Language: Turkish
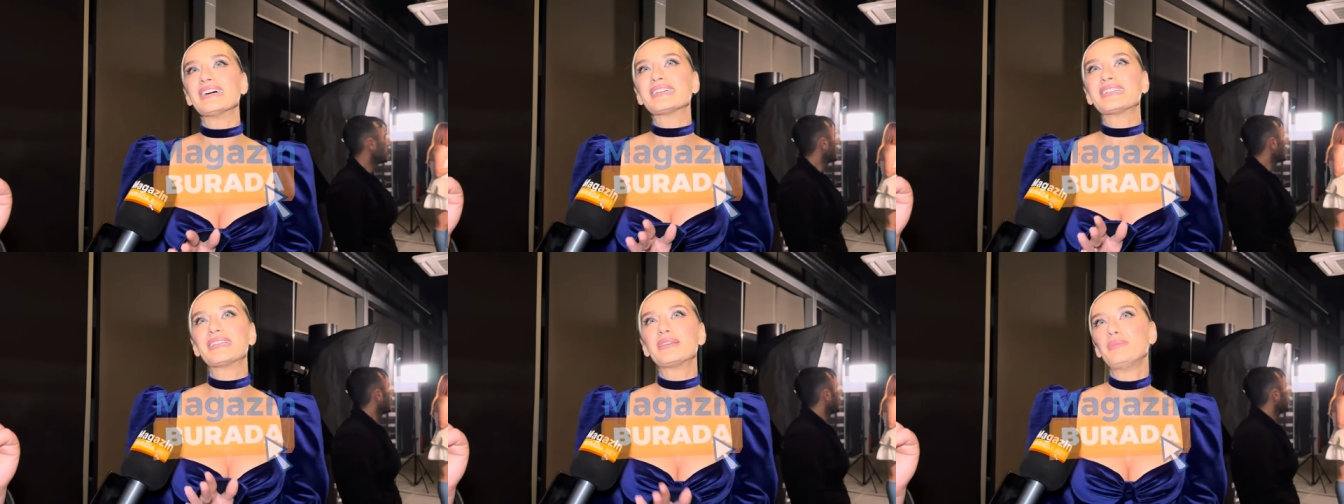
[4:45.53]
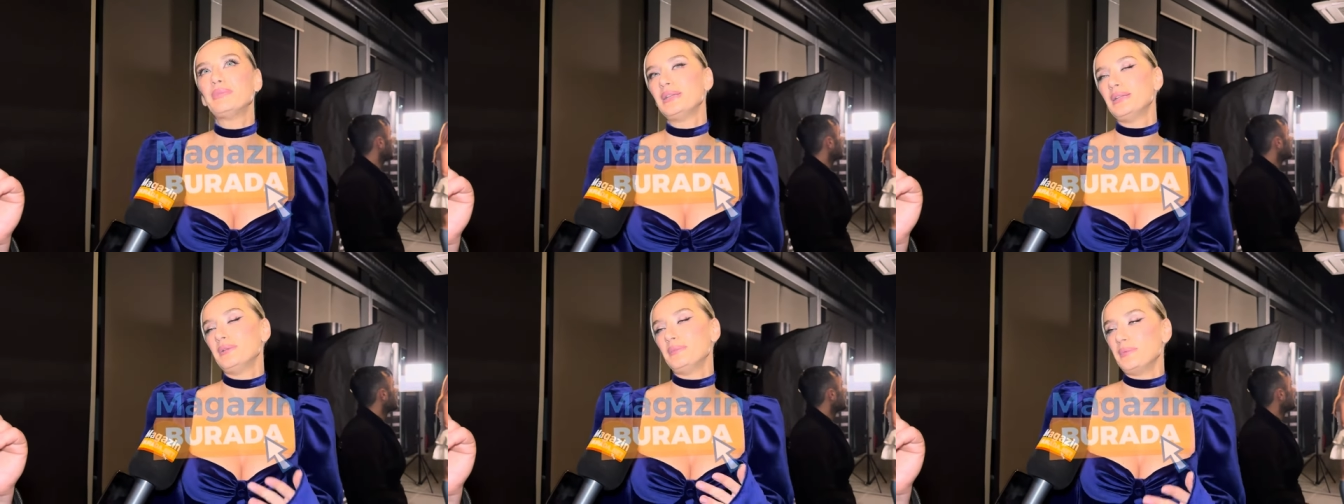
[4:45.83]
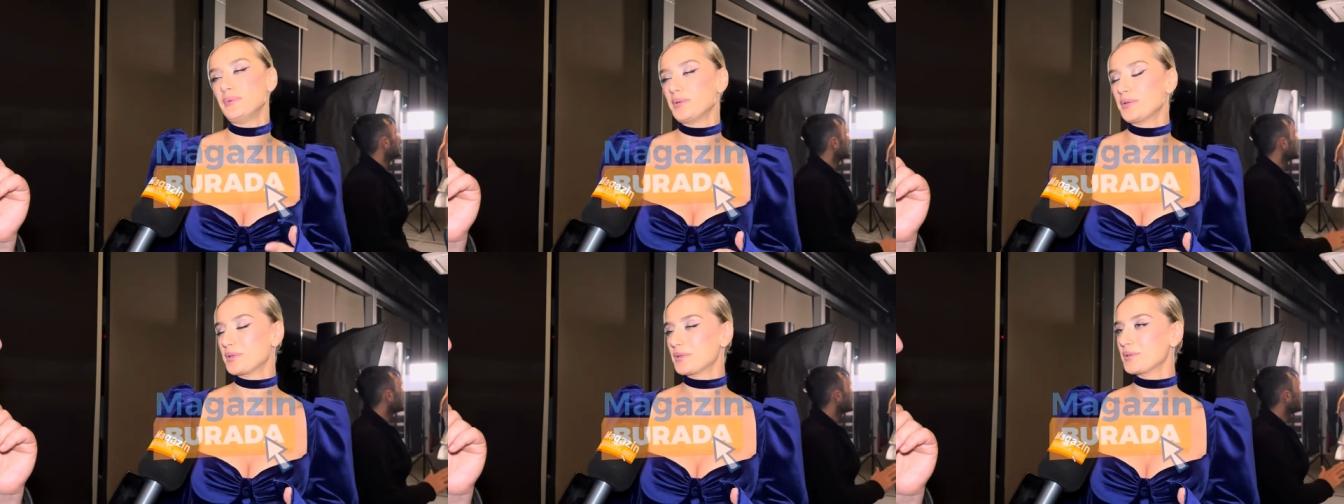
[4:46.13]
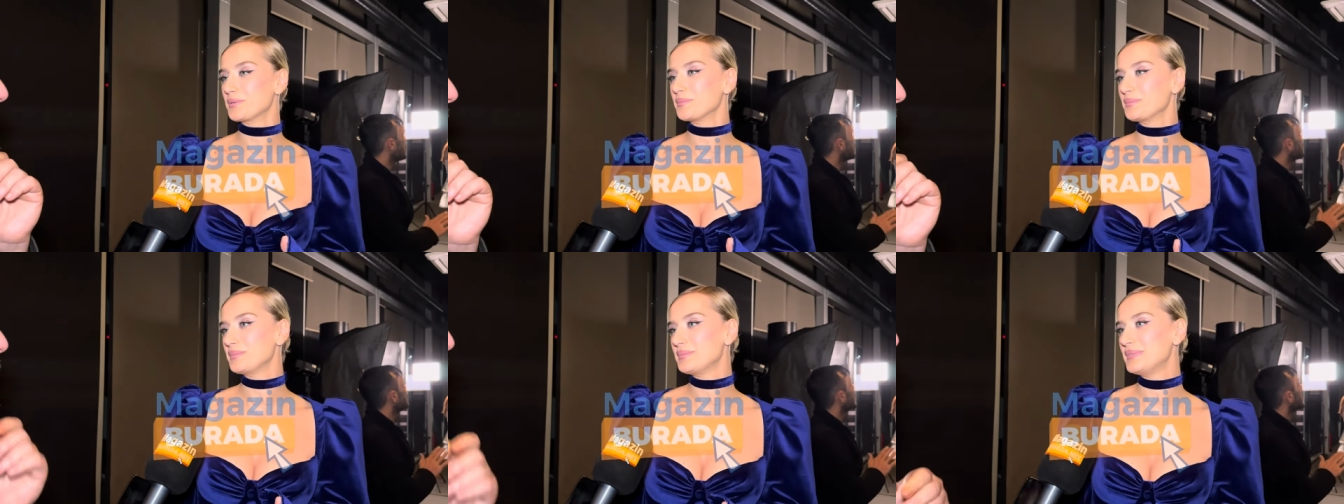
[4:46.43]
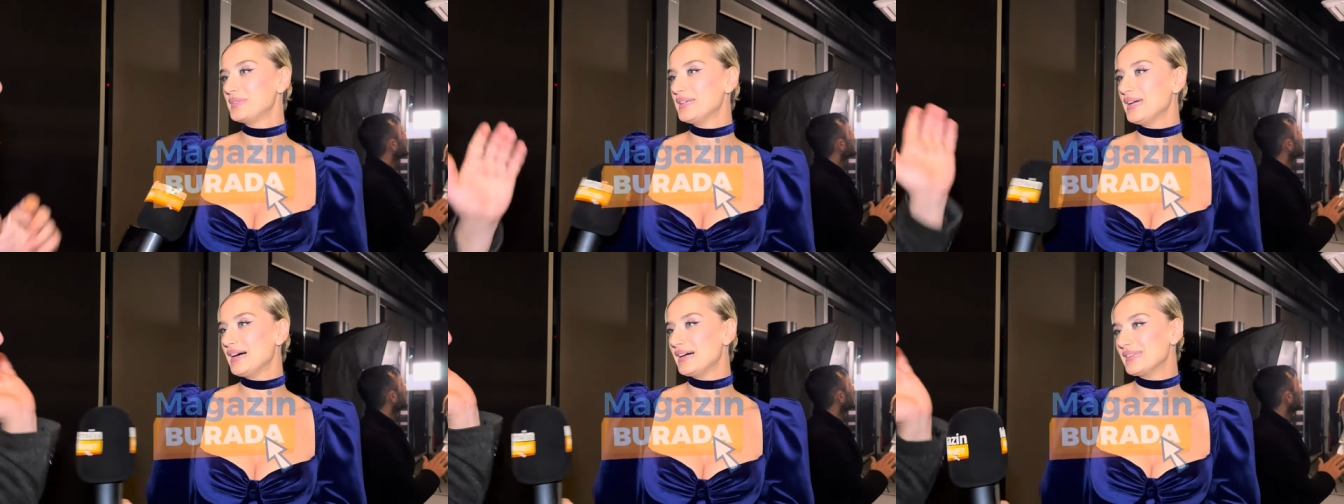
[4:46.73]
ki bilmiyorum. Hiçbir
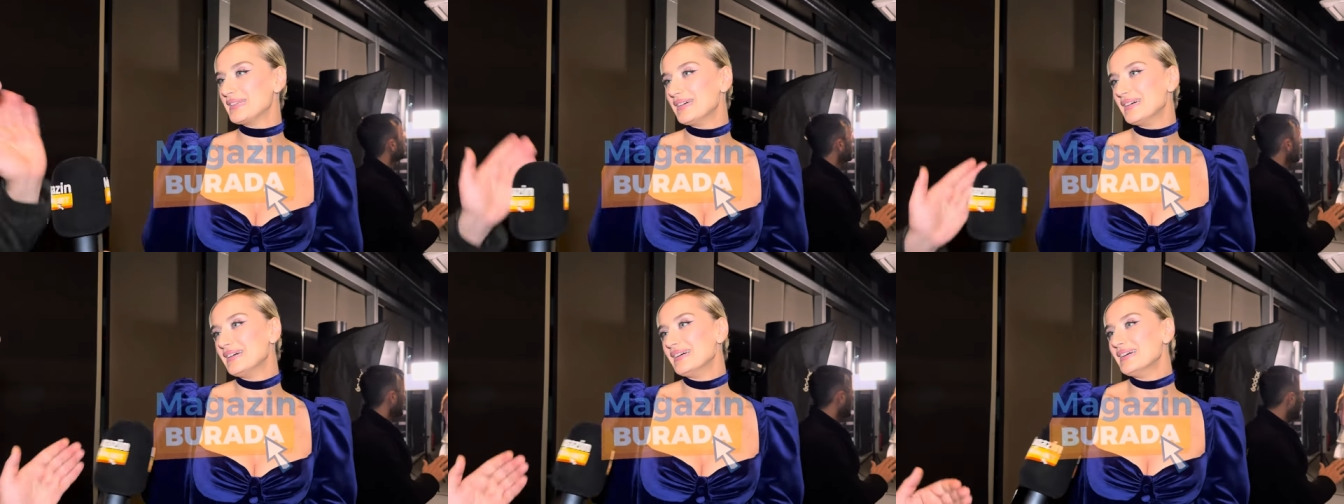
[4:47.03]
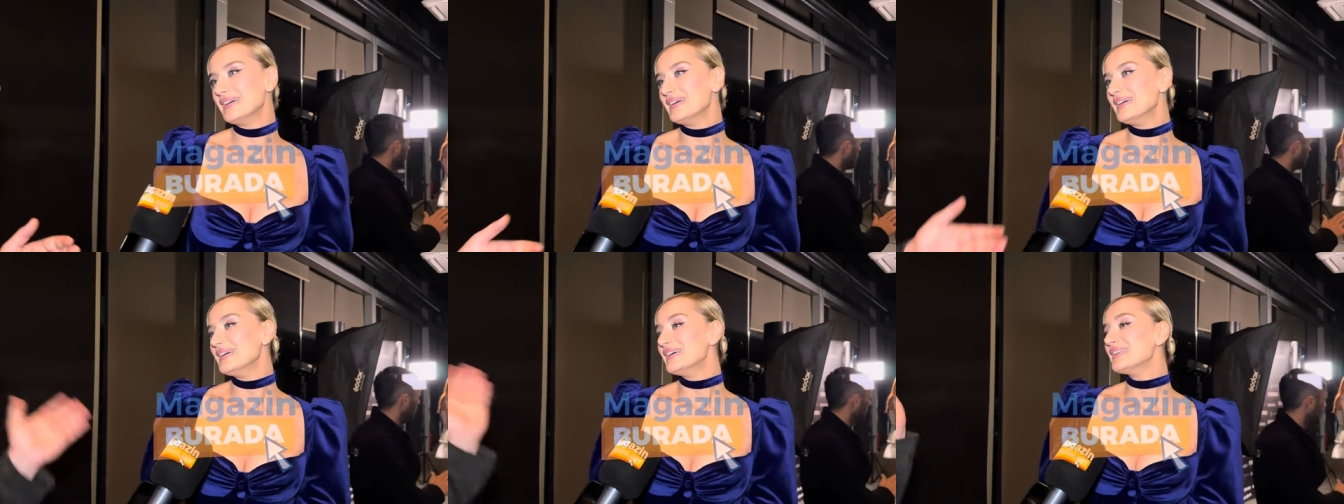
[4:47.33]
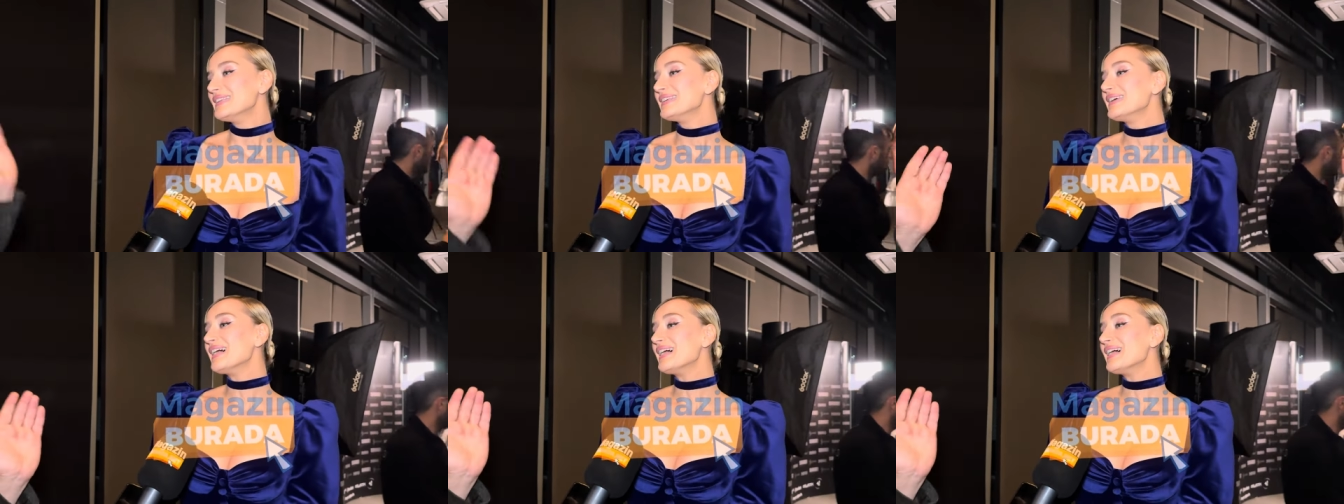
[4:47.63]
şey yani, şey alamadık bu konuda.